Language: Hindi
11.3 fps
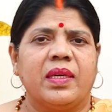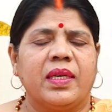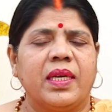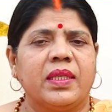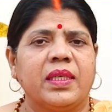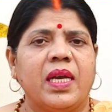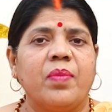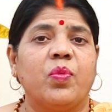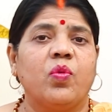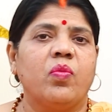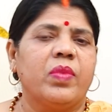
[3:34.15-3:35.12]
तरीके से
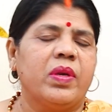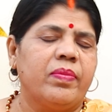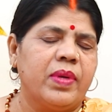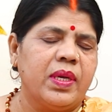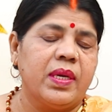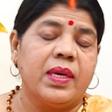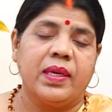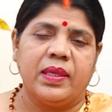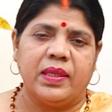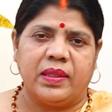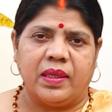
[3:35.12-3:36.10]
आप भूमि भी
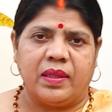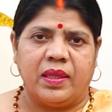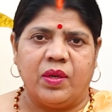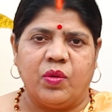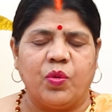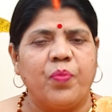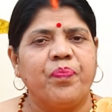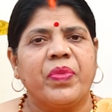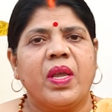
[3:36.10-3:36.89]
खरीद सकते हो